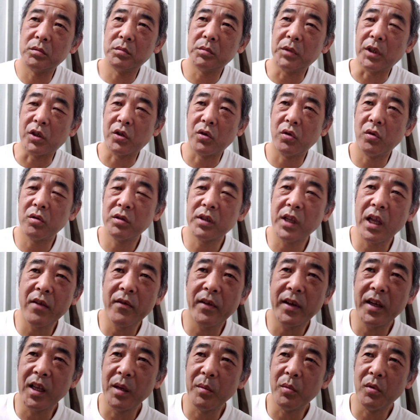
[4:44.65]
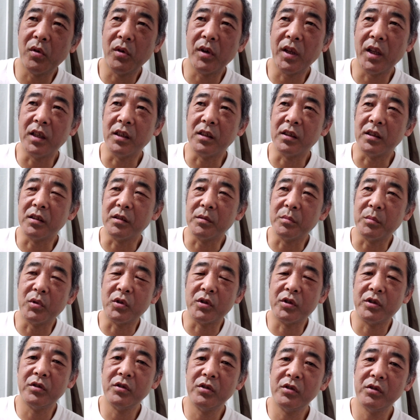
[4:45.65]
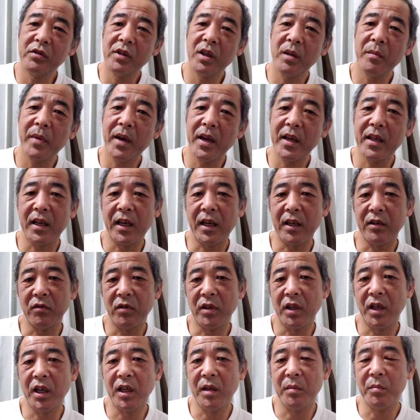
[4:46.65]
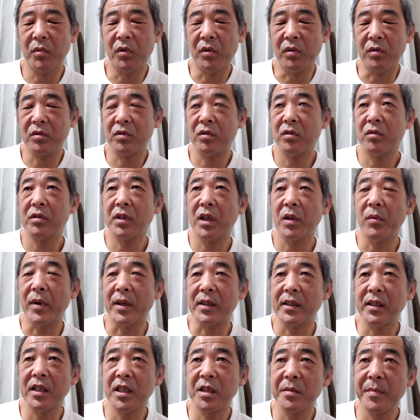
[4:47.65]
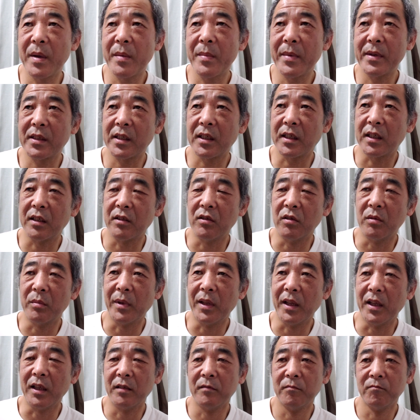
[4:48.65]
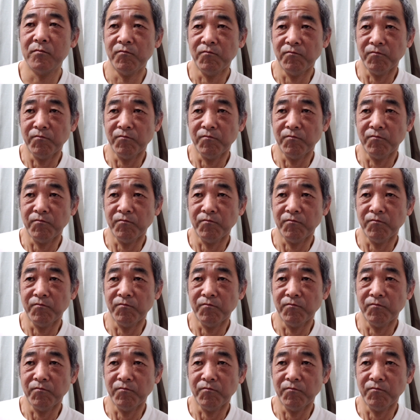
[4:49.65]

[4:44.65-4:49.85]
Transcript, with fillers: まあ、詳細はね、もうね、もう数十年前なのでね、もう詳細忘れてしまいましたけどね。